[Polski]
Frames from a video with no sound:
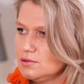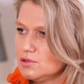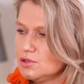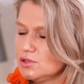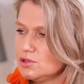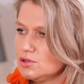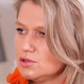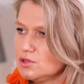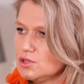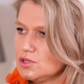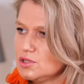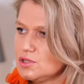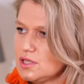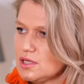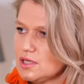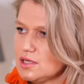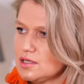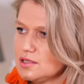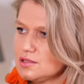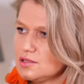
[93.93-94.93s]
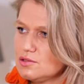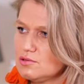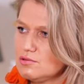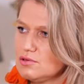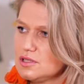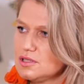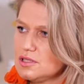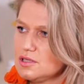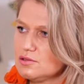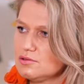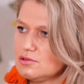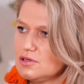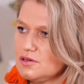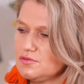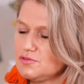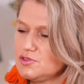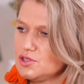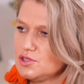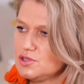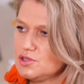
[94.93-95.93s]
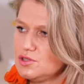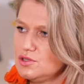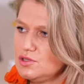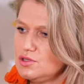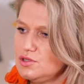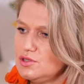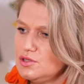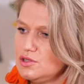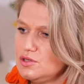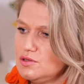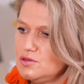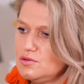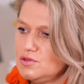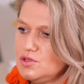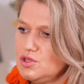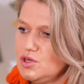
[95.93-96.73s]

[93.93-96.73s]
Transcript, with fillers: To, to jest taka sytuacja, która wcześniej nie,